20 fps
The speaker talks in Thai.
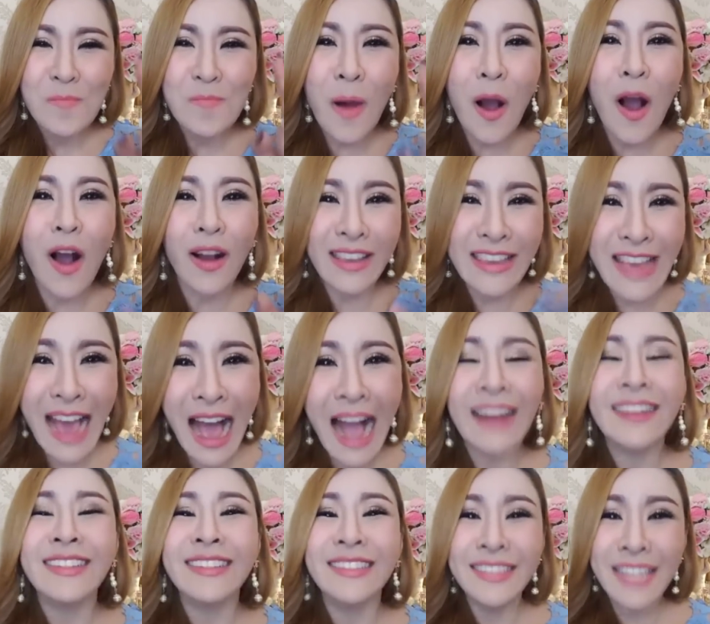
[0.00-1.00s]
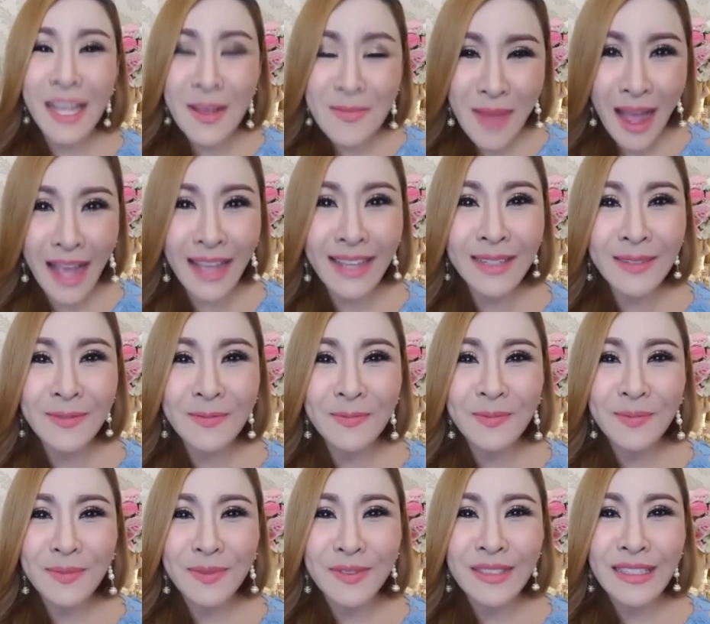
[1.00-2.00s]
บอกอย่างหนึ่งได้ไหม
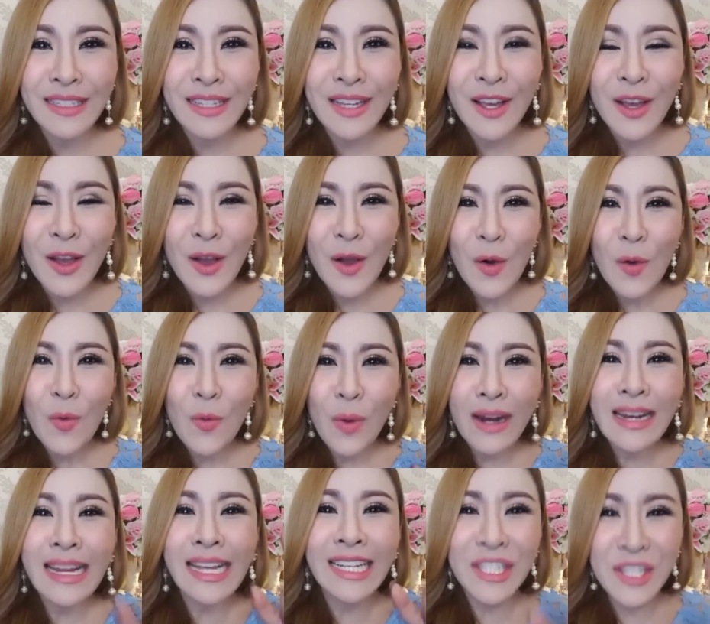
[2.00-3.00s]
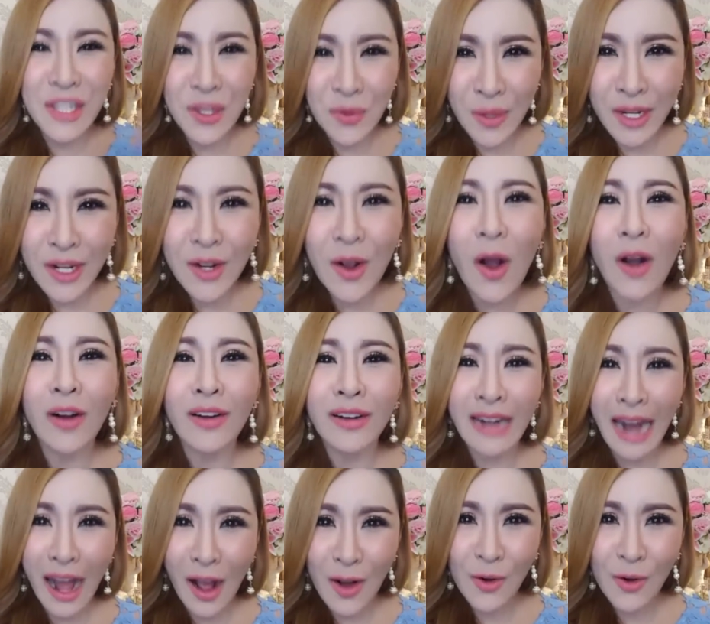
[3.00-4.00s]
ว่าในชีวิตของเรา